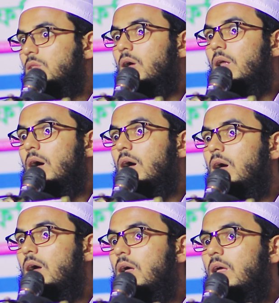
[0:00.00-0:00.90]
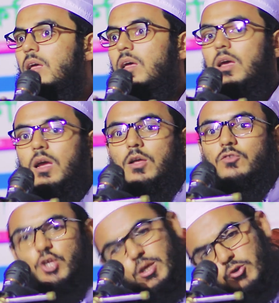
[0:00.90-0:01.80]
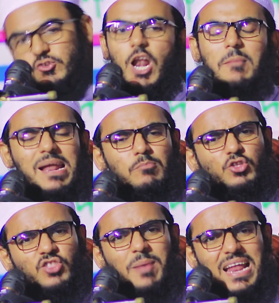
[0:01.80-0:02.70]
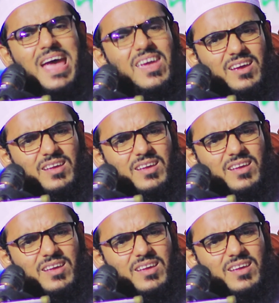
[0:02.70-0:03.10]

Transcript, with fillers: কথা কয় যদি মুসলমান মূর্তি বানায়